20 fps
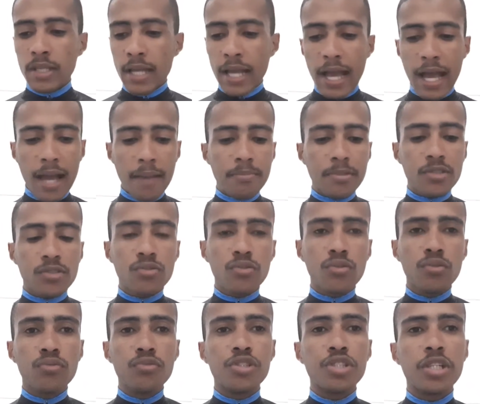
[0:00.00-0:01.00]

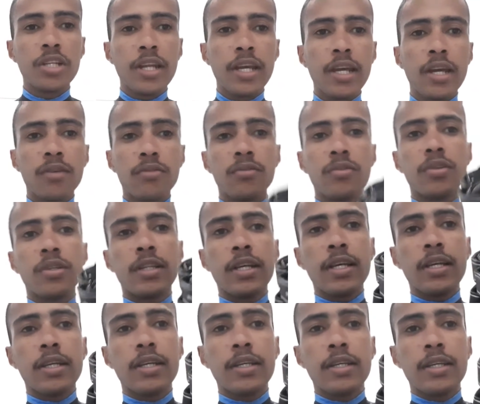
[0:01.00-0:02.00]
Absolute Nero. Né?
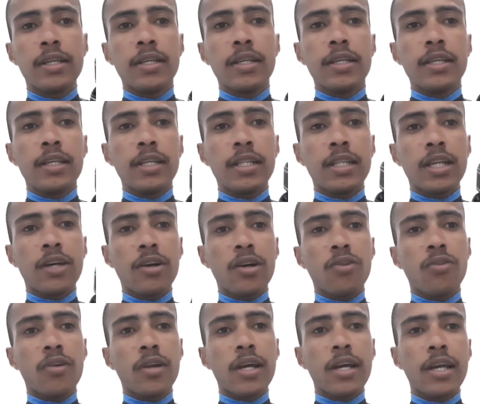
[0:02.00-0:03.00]
Então,
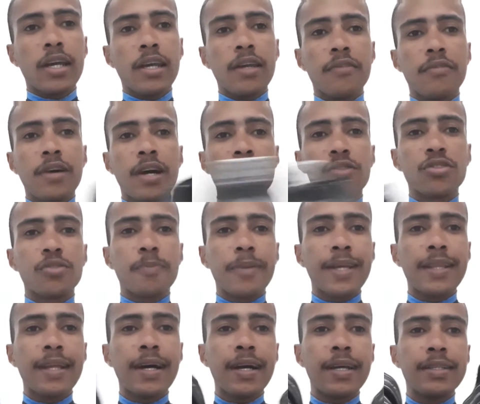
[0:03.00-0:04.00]
agora é vários
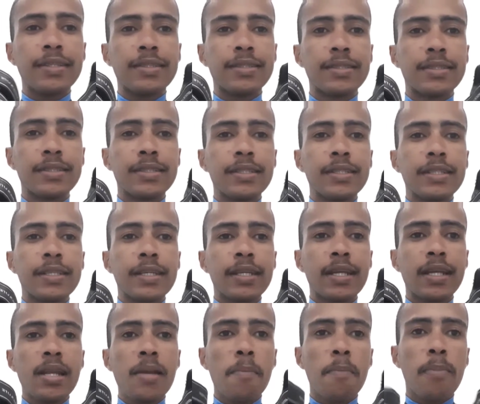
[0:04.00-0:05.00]
pedais
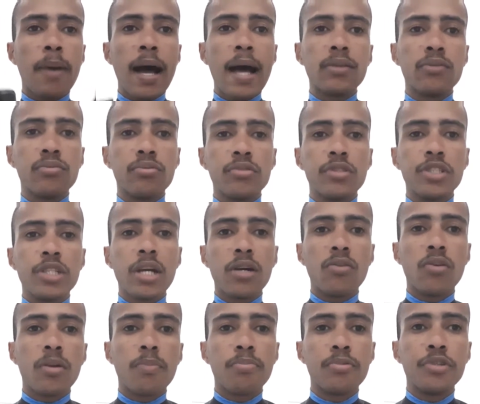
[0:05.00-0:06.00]
clipado de
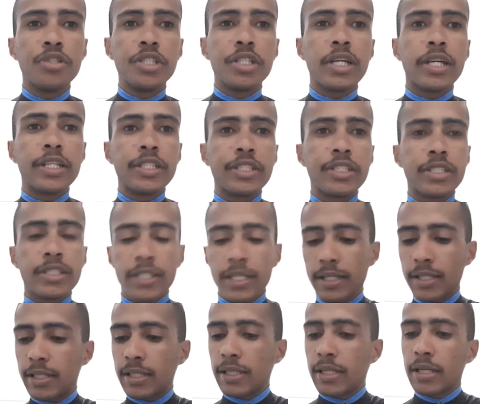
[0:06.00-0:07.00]
agora por diante, né?
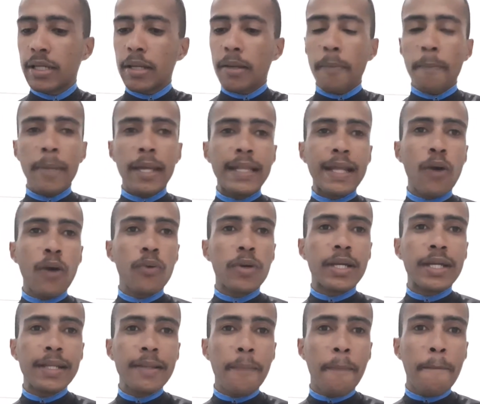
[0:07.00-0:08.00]
Pedal
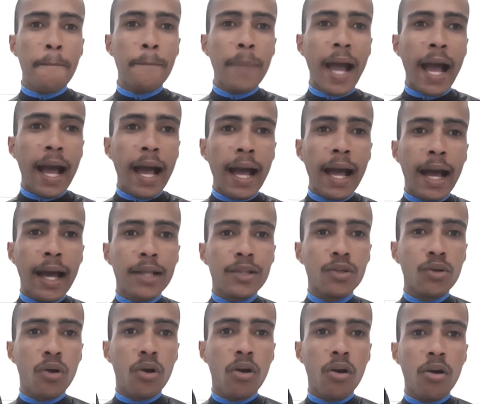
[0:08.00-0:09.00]

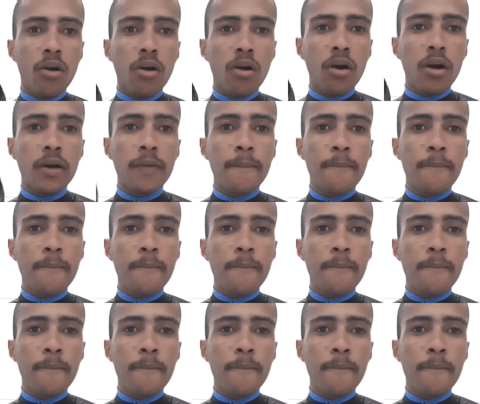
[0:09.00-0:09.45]
clipado.